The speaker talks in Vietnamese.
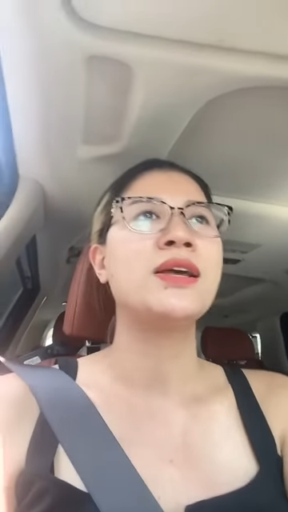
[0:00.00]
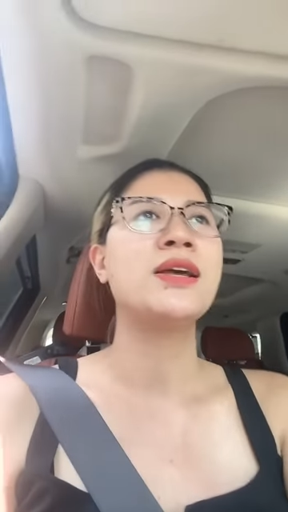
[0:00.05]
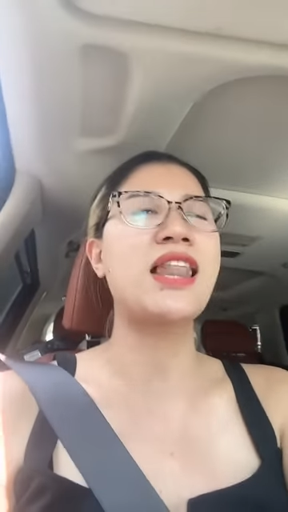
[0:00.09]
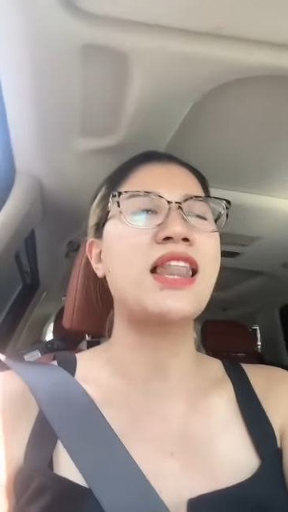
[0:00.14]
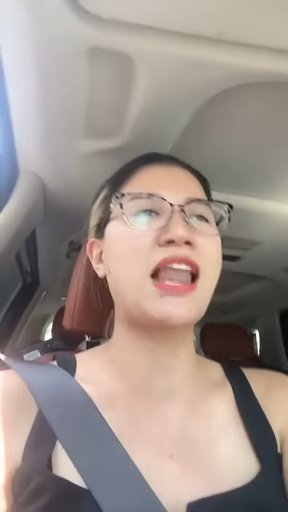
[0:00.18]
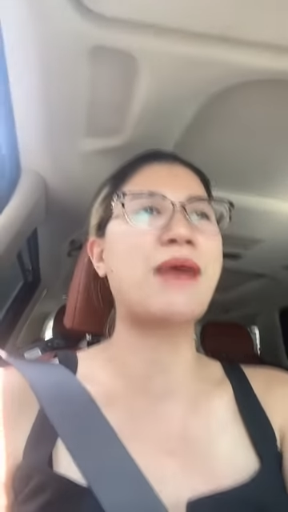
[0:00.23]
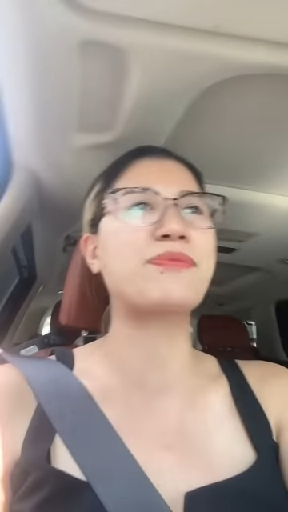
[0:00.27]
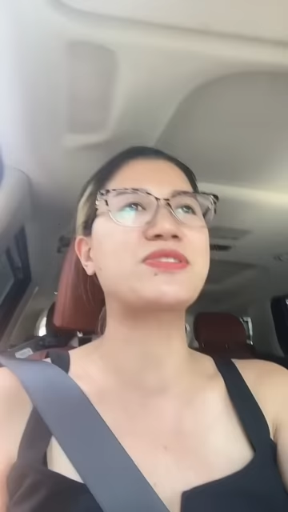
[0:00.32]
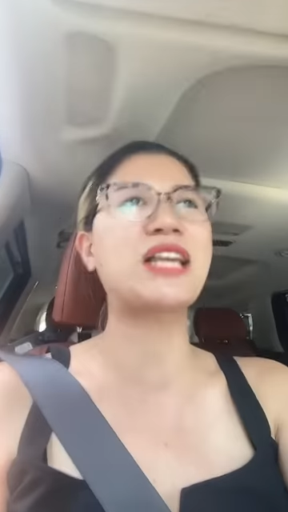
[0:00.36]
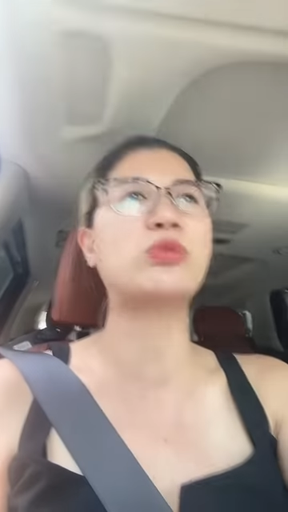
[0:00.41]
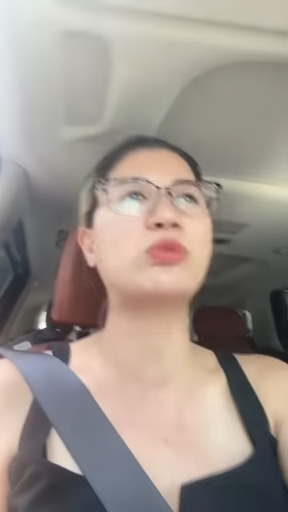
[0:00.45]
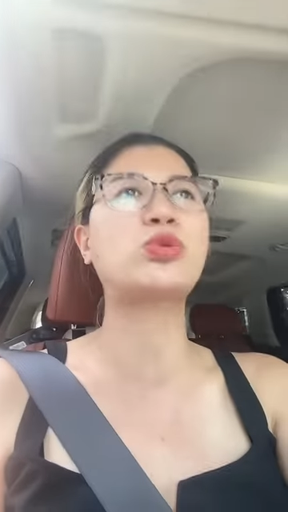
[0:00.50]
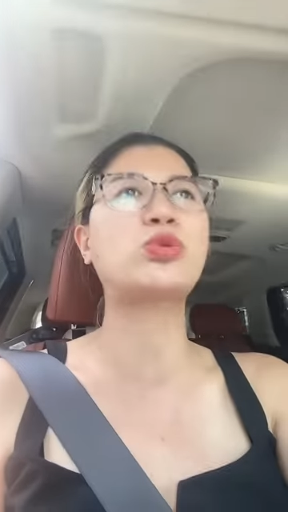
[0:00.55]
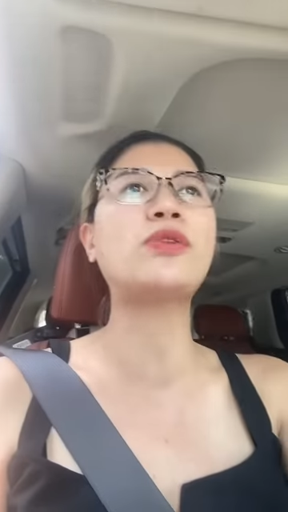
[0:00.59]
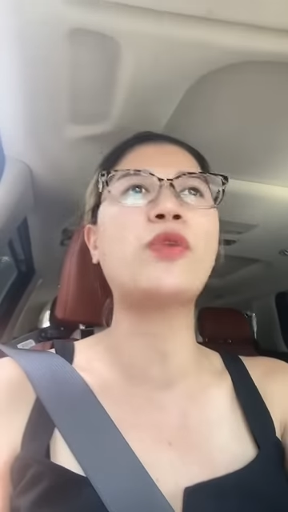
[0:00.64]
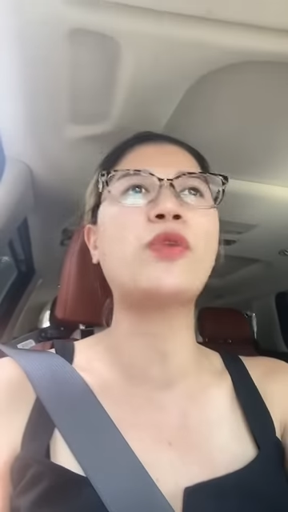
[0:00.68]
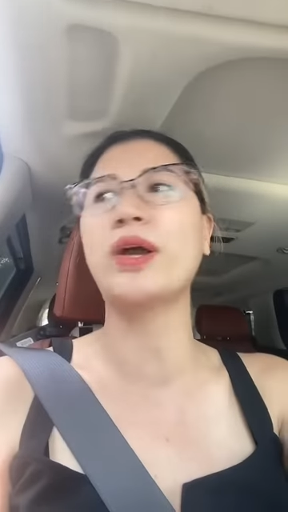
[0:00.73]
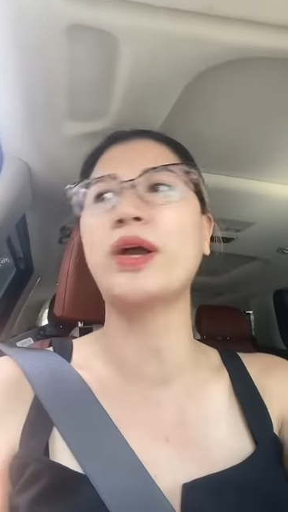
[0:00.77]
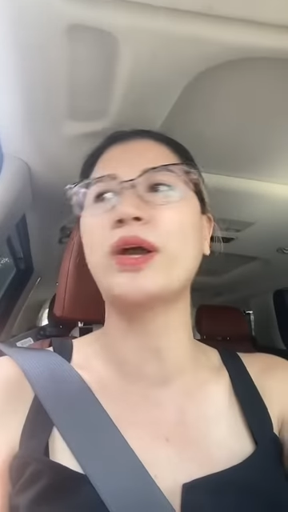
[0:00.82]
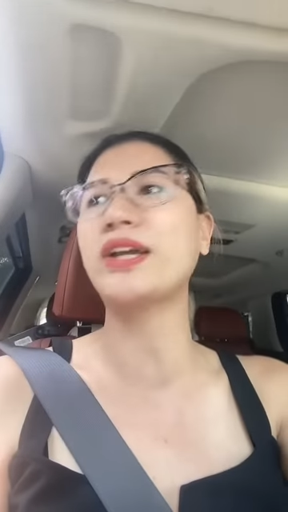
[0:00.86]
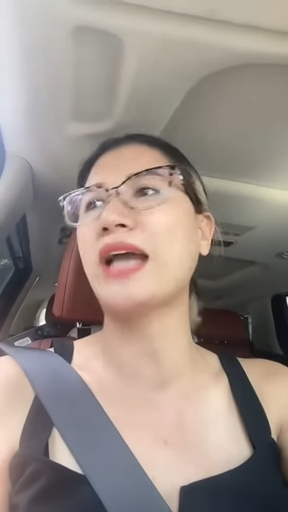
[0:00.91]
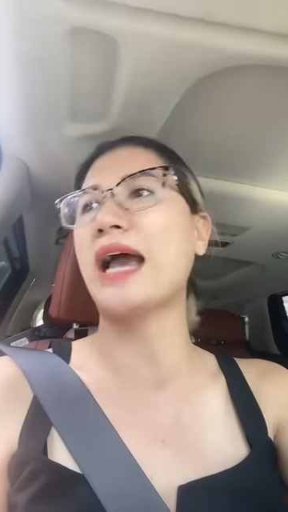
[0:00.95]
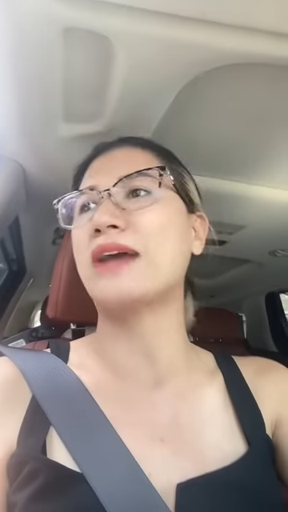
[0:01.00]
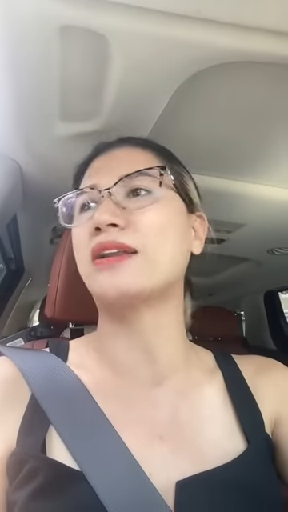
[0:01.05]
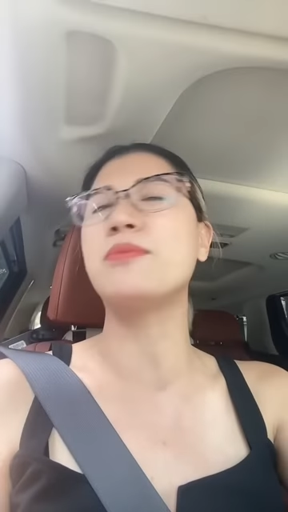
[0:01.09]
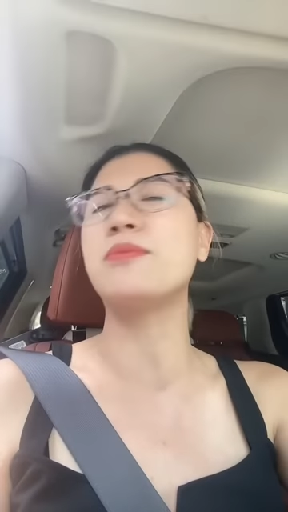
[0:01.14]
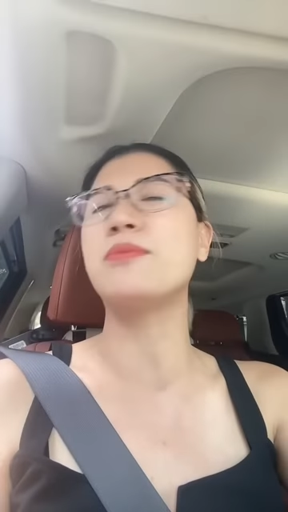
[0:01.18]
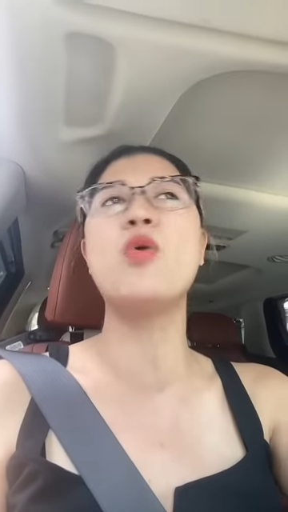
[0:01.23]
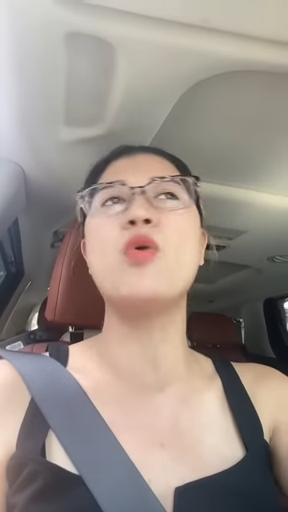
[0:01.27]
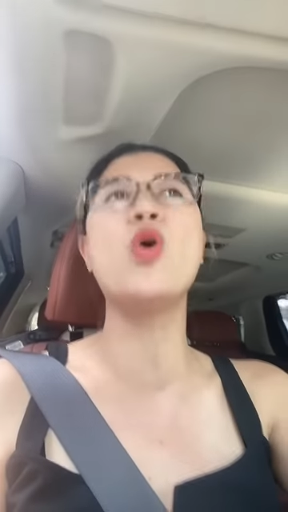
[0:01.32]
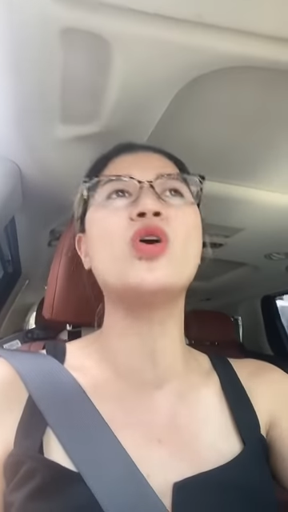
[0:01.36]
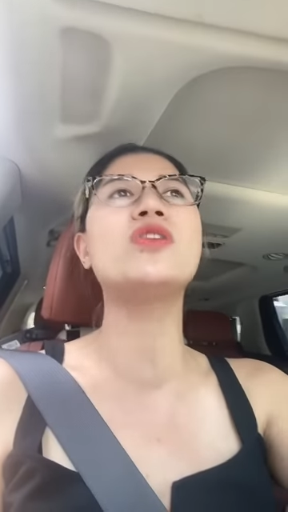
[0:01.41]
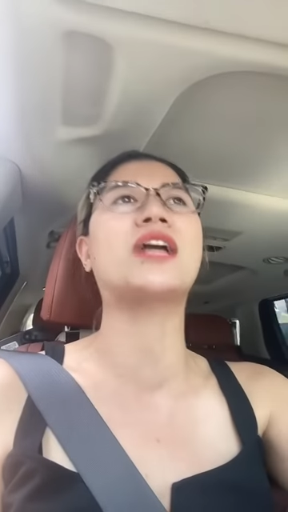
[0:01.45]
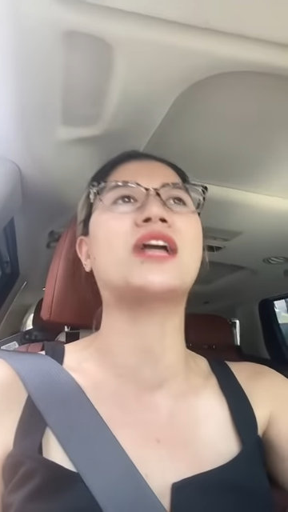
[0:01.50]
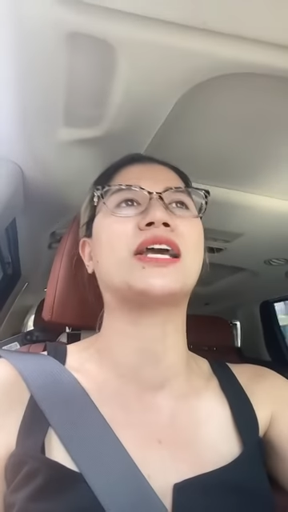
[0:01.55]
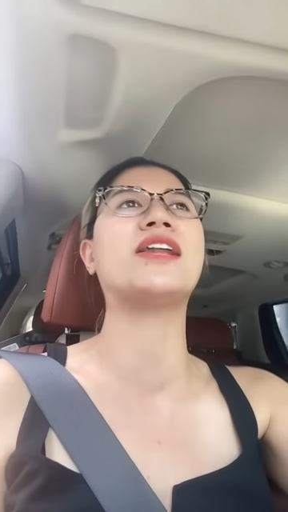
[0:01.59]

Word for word: Làm sao thuyết phục khách hàng để mua được